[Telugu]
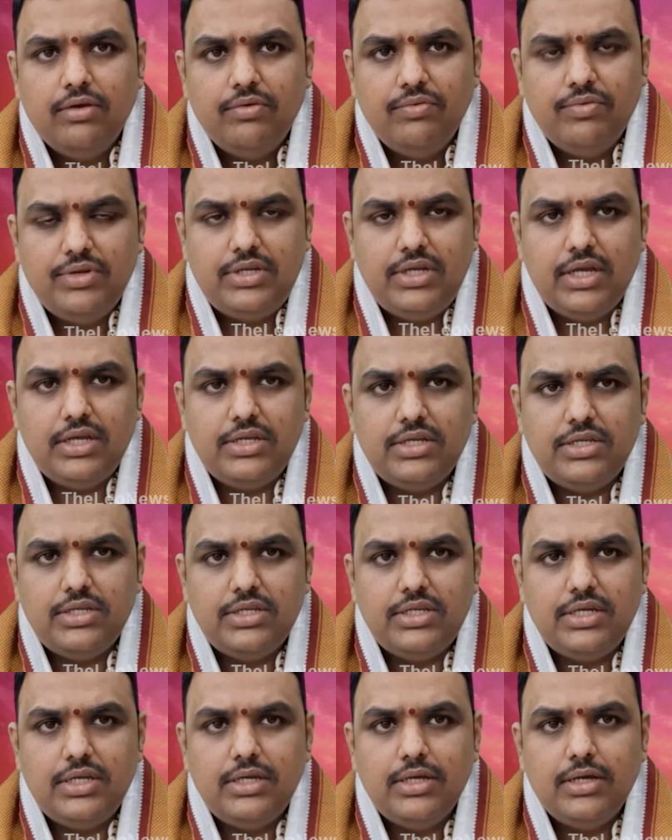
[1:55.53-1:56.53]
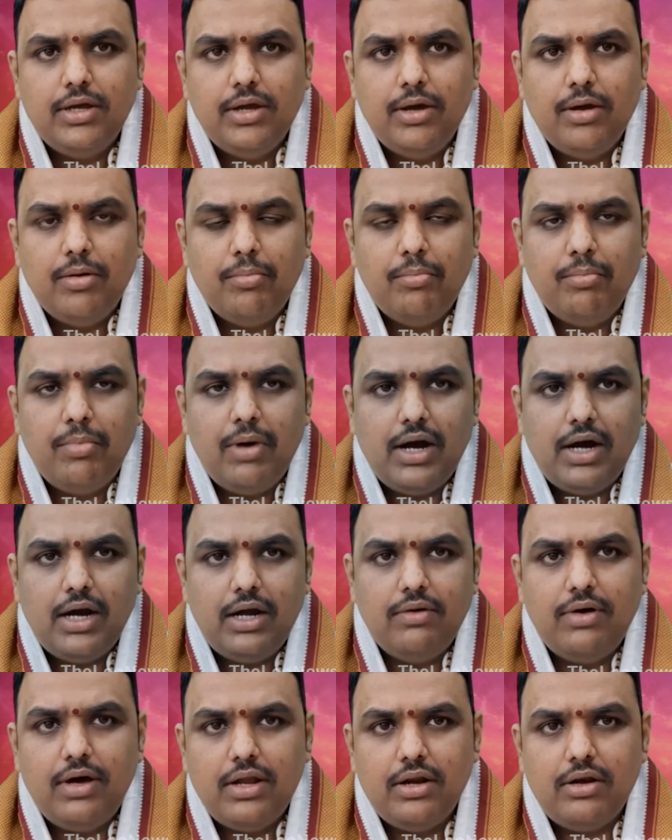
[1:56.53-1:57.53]
విశేషించి
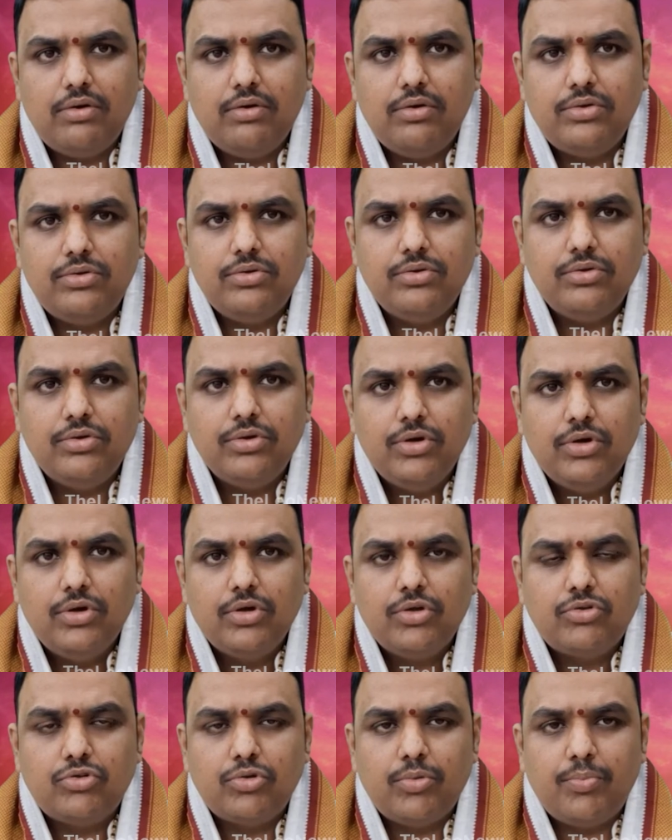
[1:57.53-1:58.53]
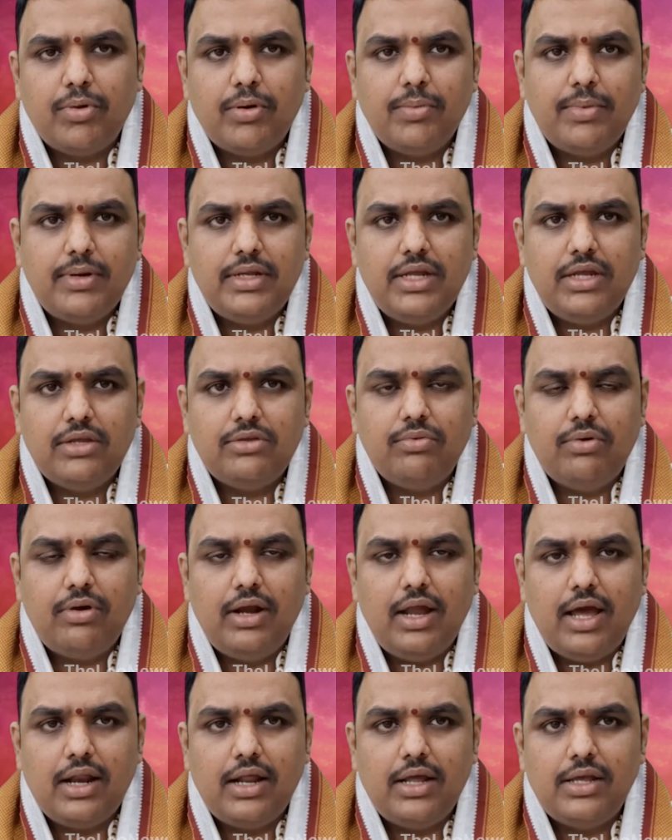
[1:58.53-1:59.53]
మంగళవారం రోజు
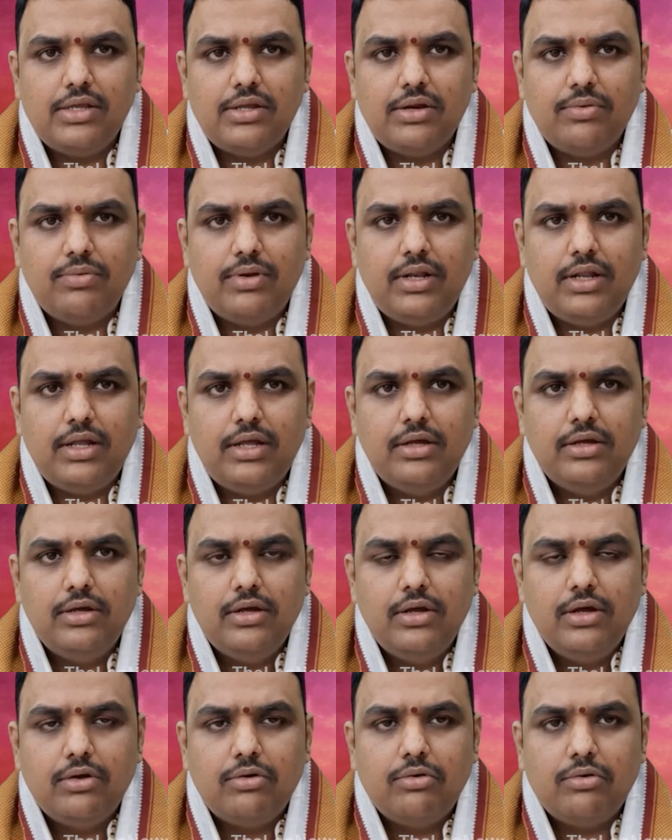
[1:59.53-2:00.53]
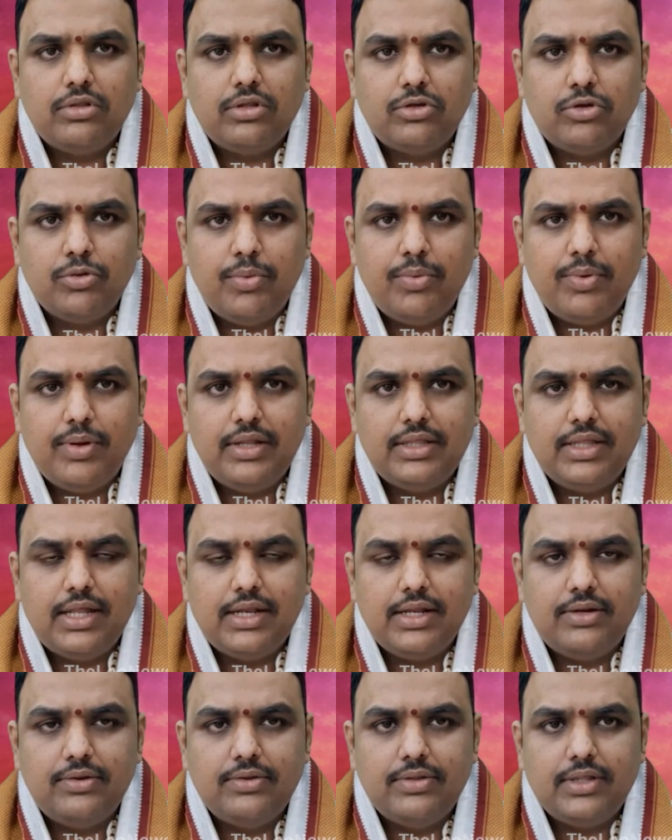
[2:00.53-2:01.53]
సుబ్రహ్మణ్యేశ్వరుని ఆరాధించడం వల్ల కొంత శుభ ఫలితాలు
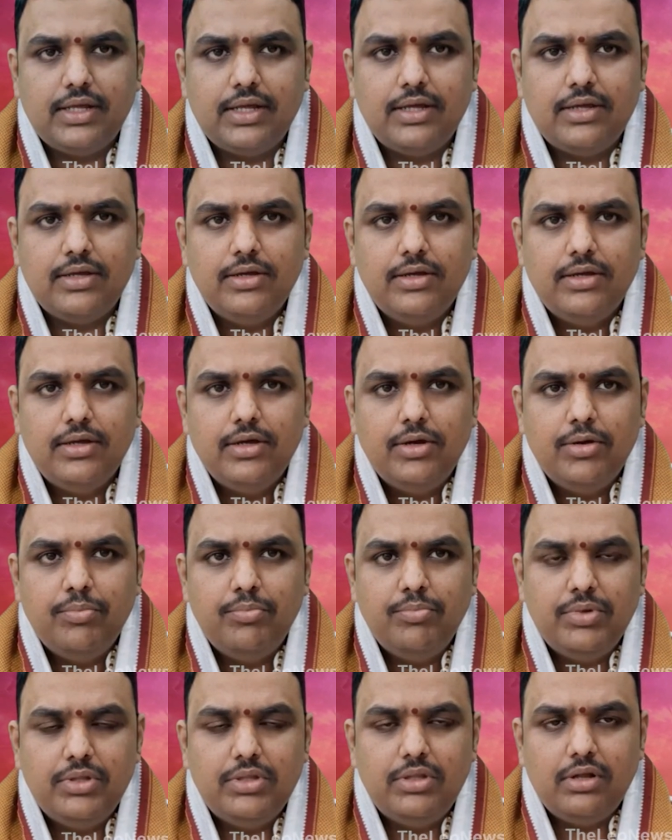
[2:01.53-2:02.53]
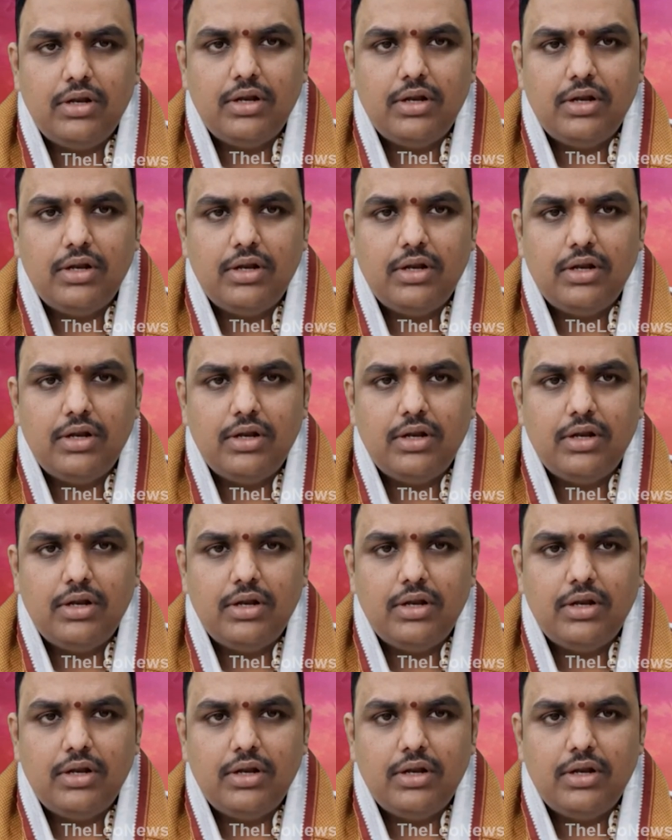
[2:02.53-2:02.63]
కలుగుతాయి మిథున